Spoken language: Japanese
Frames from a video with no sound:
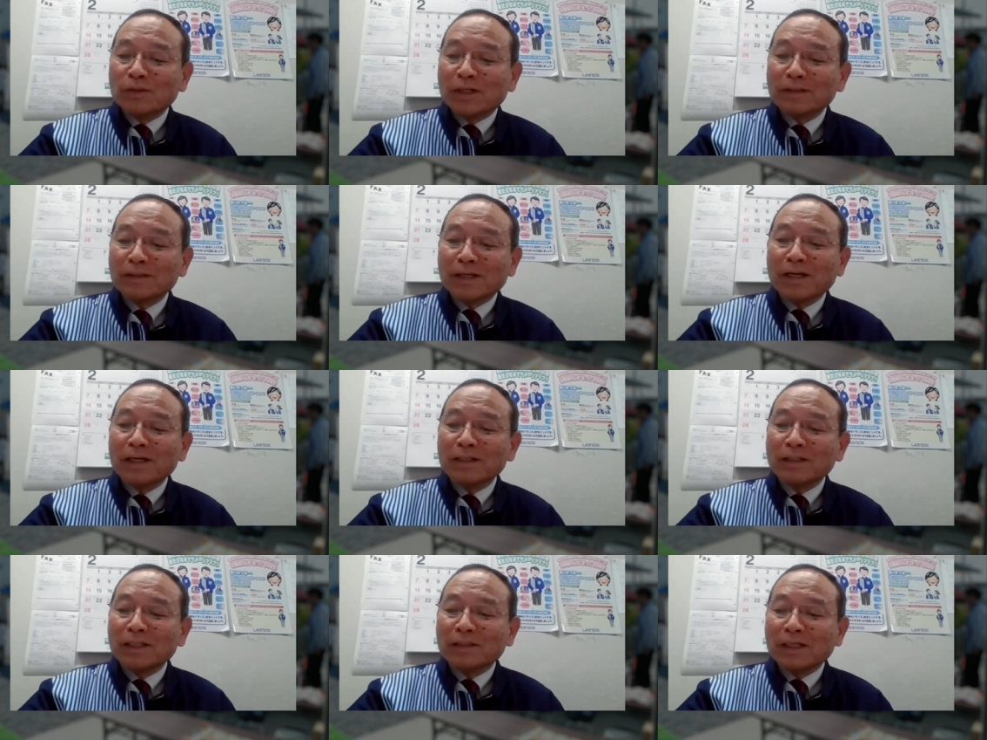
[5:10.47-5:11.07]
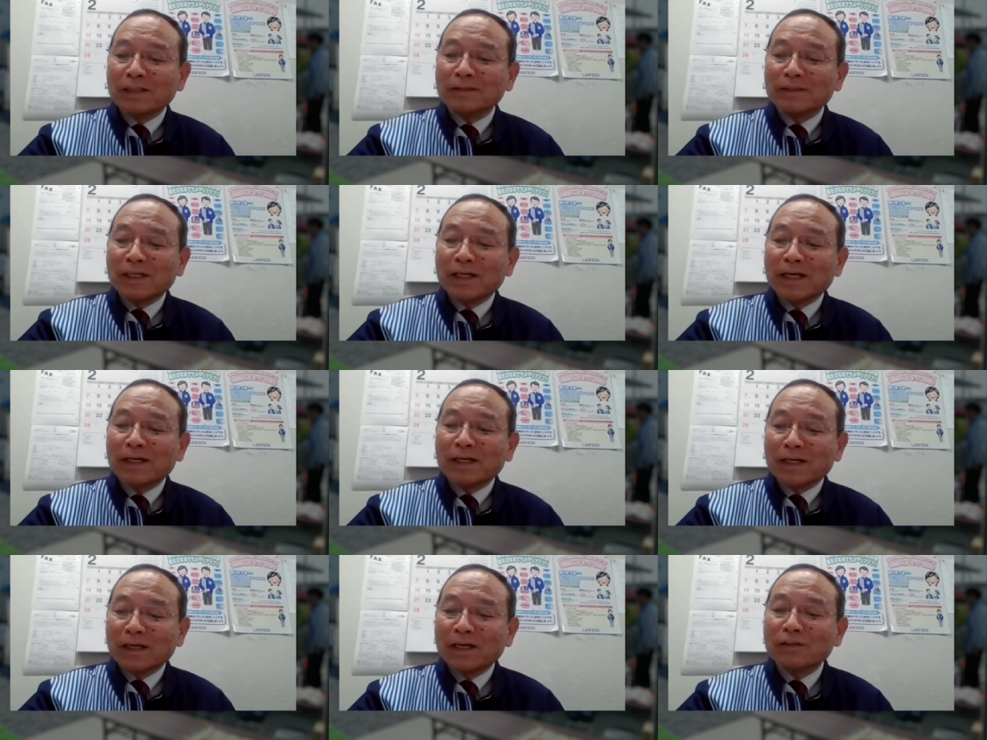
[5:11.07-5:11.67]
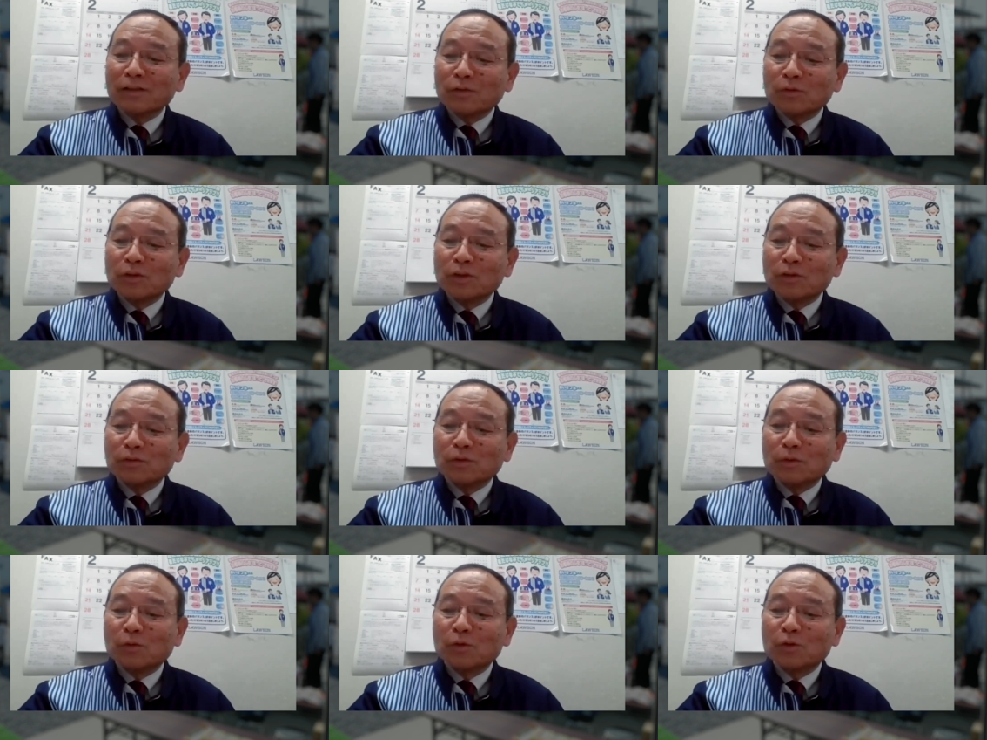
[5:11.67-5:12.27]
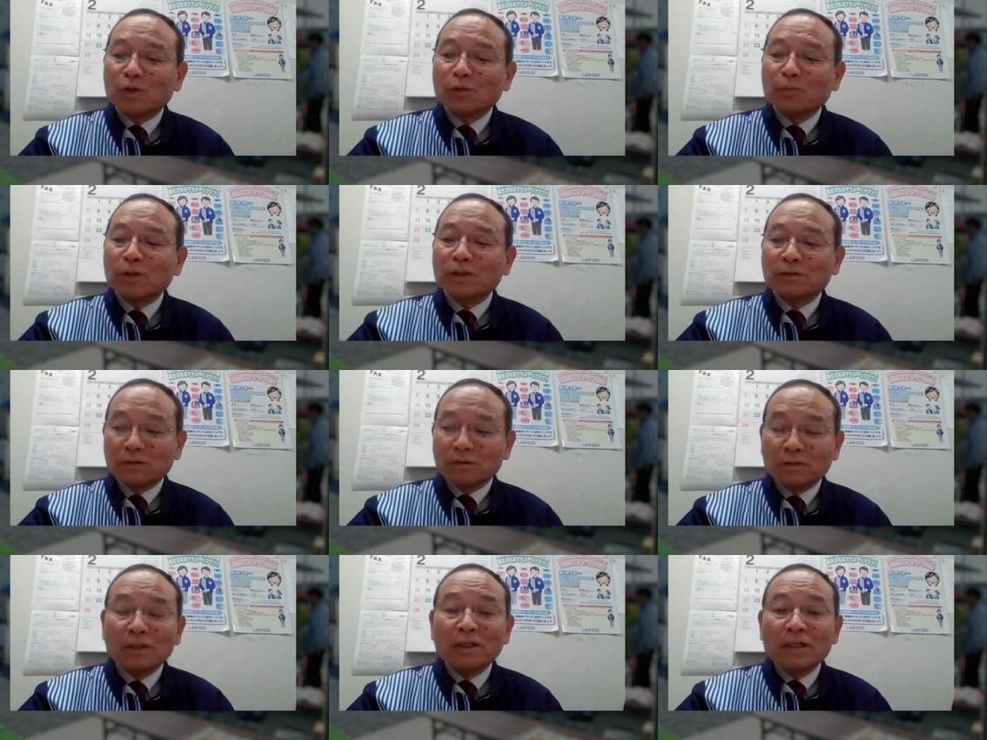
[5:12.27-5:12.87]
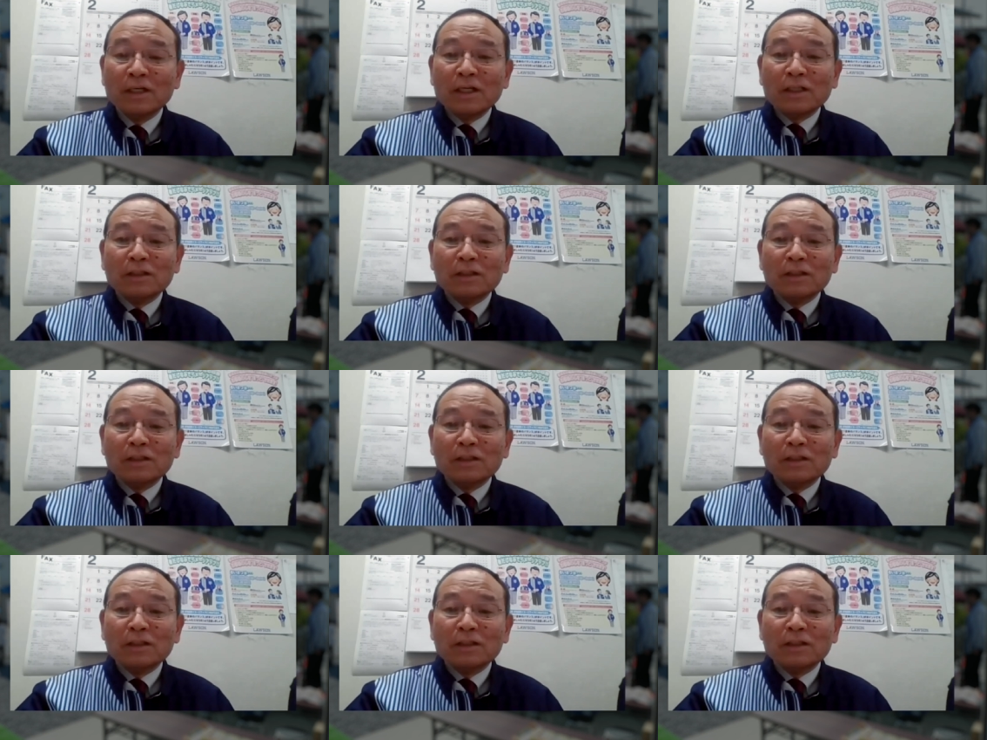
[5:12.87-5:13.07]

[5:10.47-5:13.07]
働いてたんじゃないかなというふうに思ってます。